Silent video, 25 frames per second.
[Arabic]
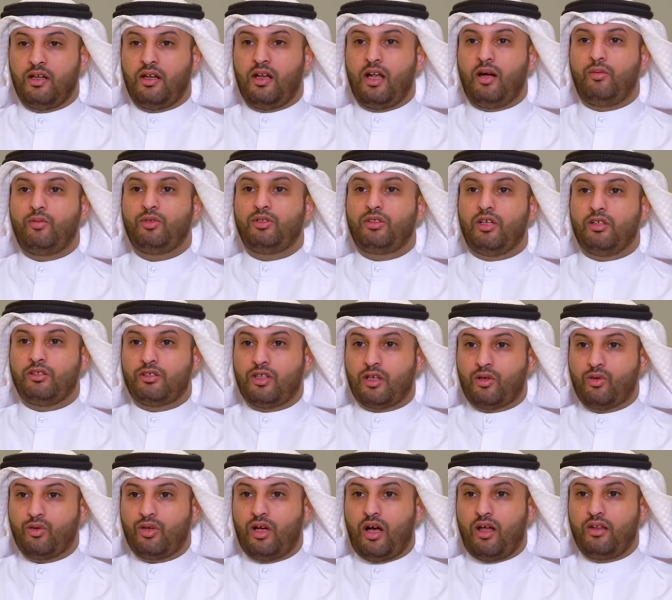لابد أن
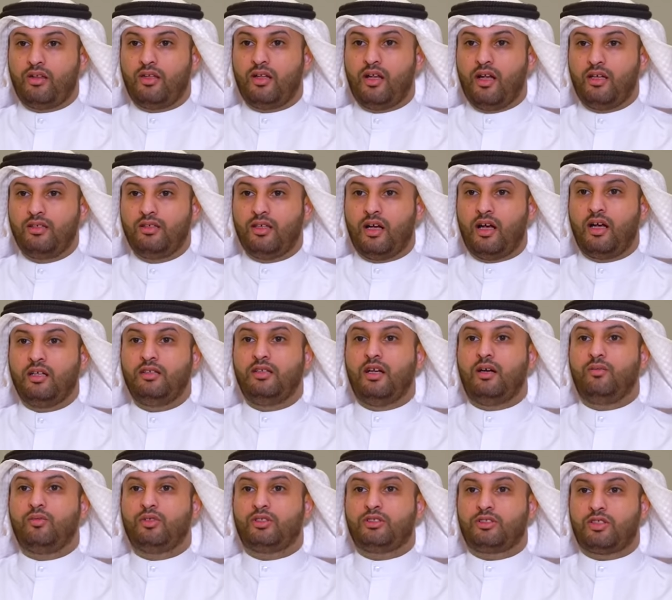تكون هذه الهيئة هيئة
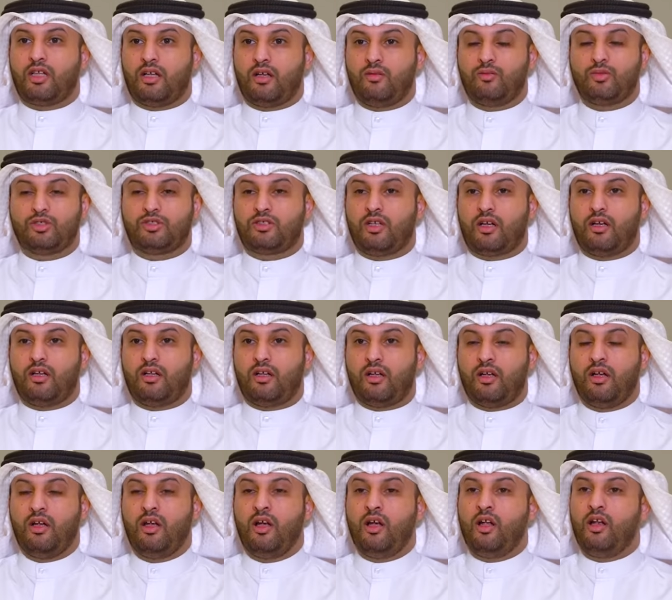مستقلة
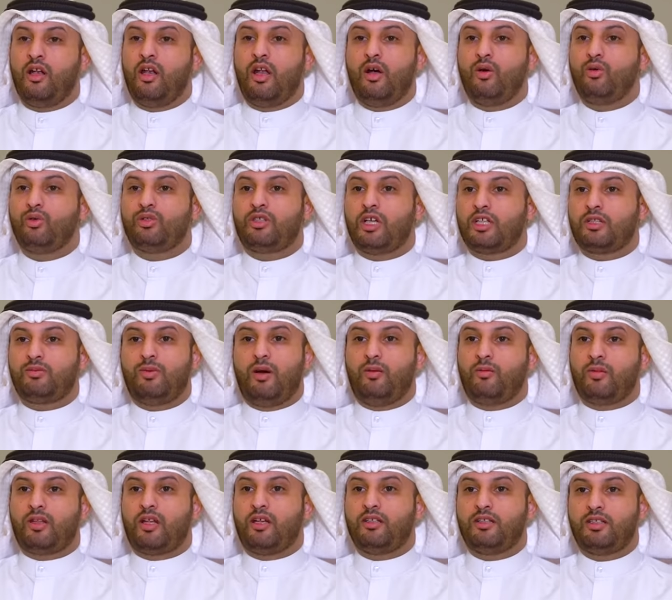لو تتبع
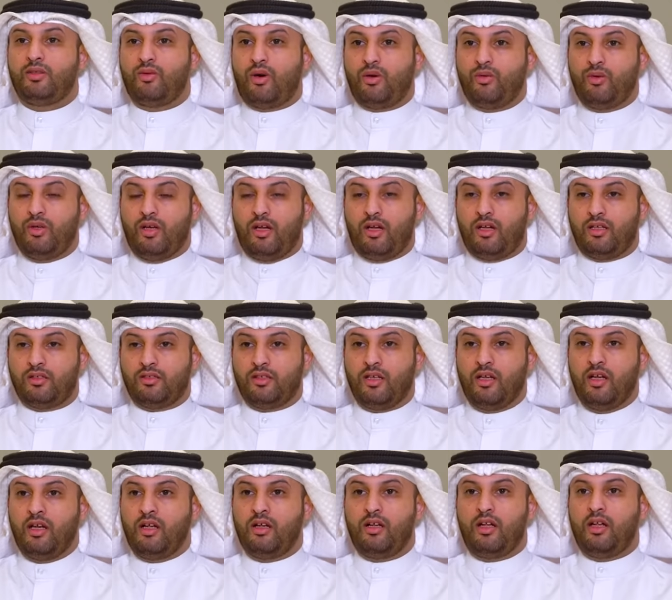مثلا ديوان العهد
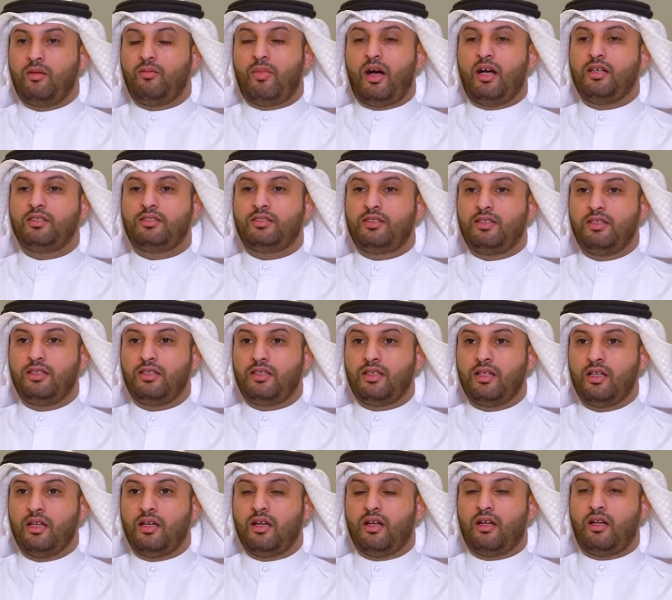لأن ما يصير
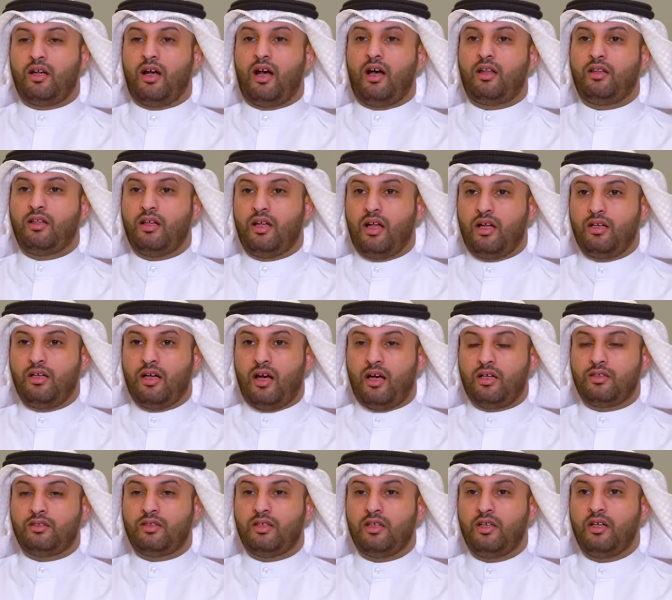أن هذه
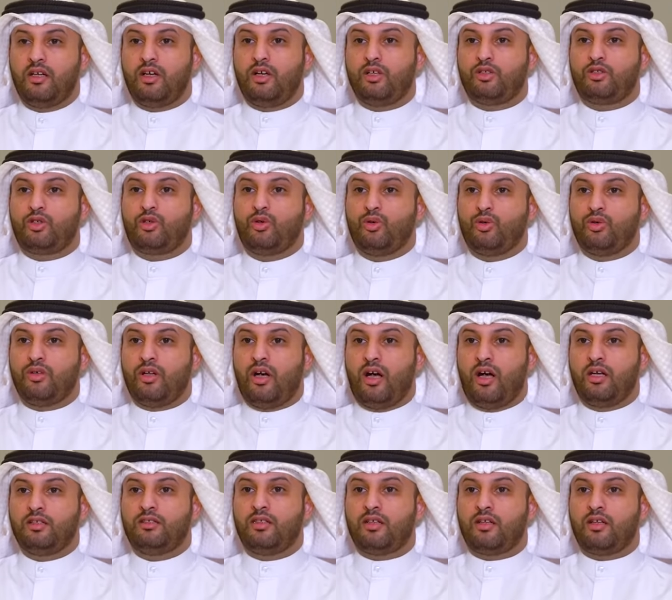الهيئات تكون
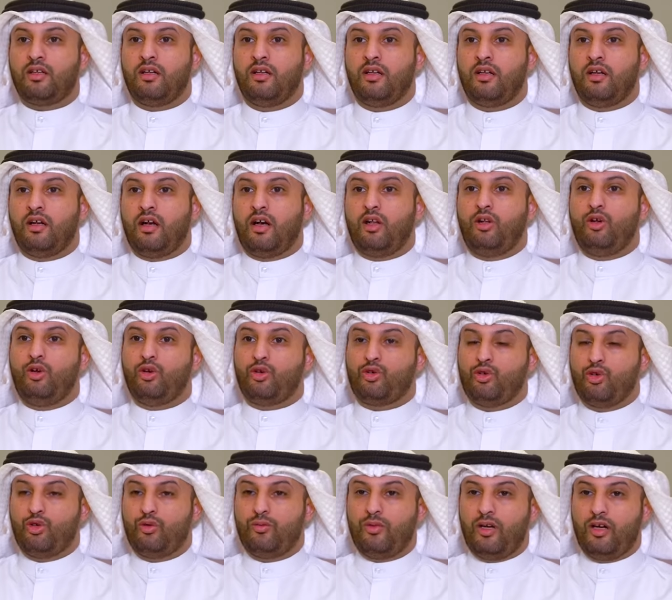حدر
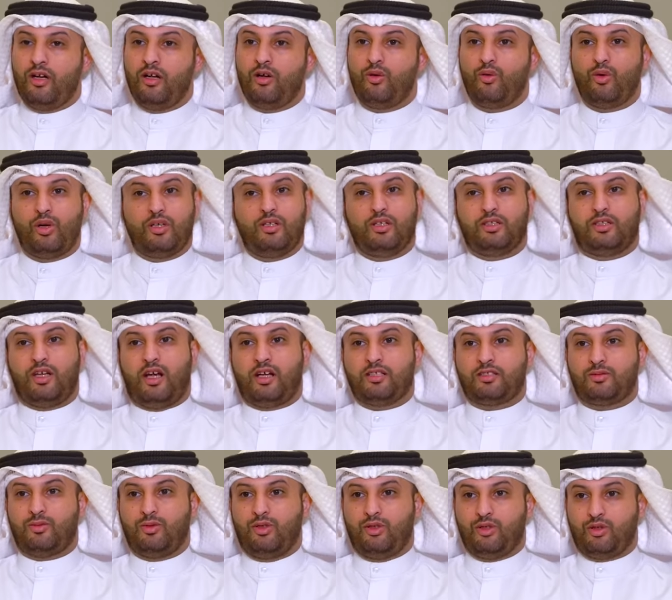الحكومة وهي
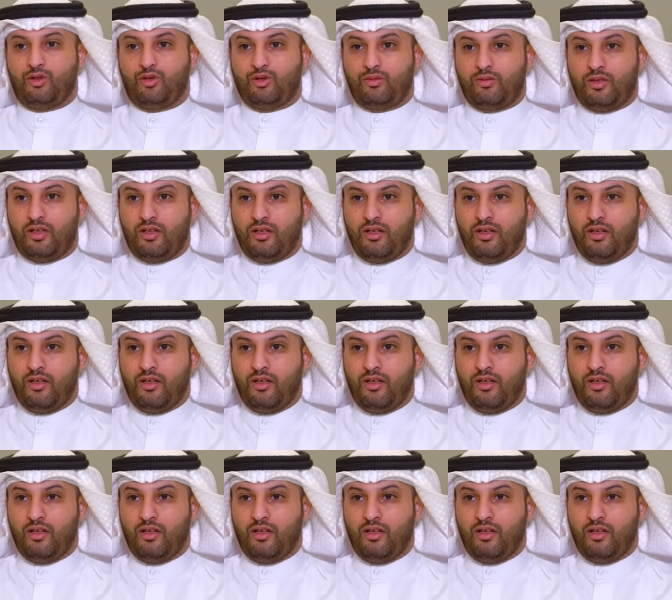تحاسب الحكومة